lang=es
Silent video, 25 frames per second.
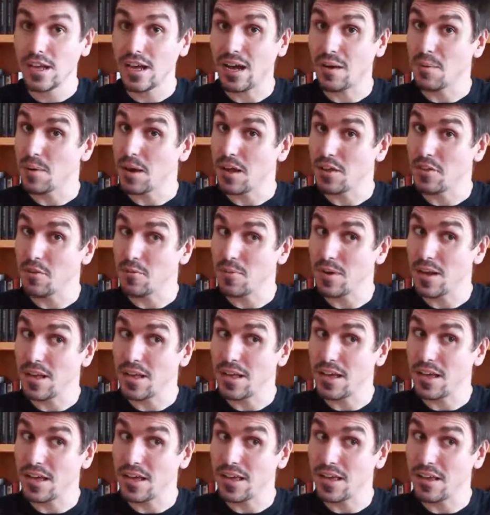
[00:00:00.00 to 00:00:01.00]
habrá
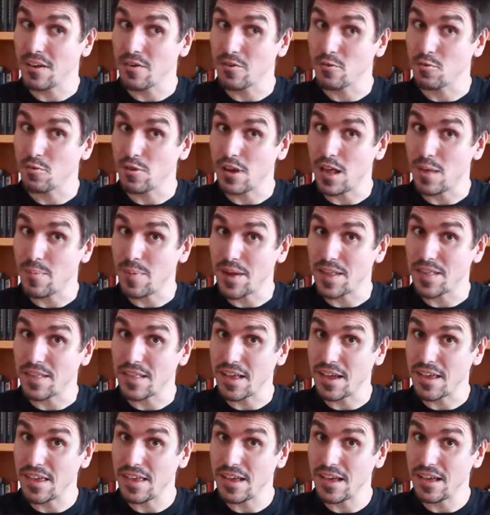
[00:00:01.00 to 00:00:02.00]
doble rotura de
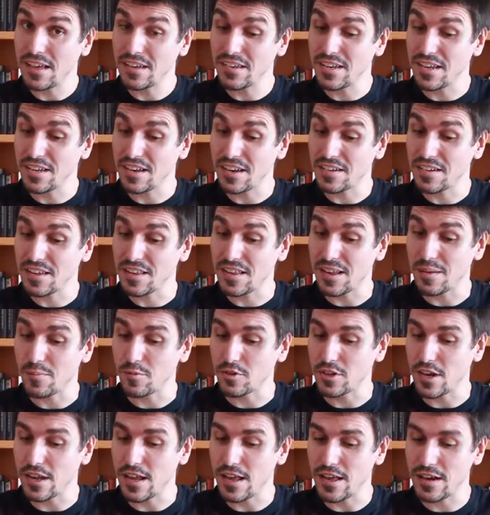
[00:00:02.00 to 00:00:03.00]
pantalla, si es así
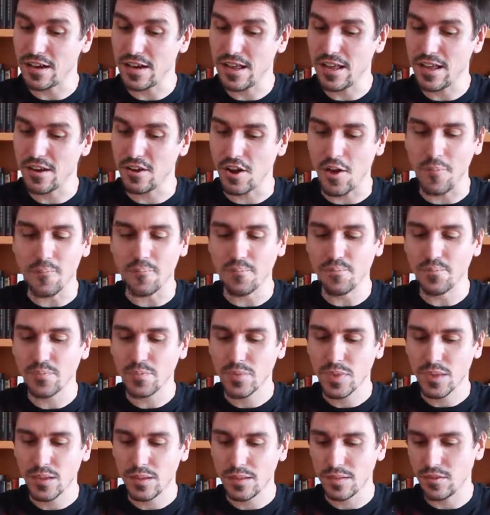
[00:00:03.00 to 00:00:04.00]
tenemos el R, no,
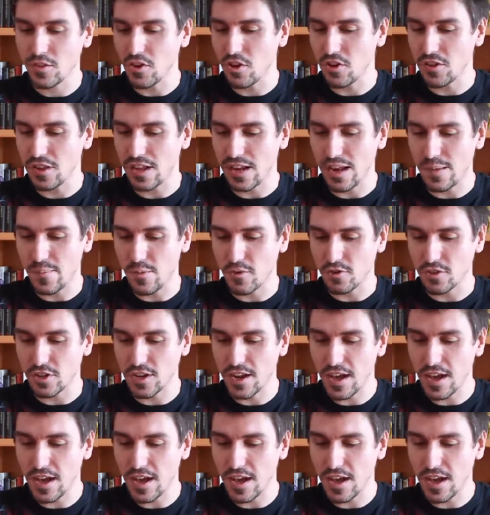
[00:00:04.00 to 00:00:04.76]
no tenemos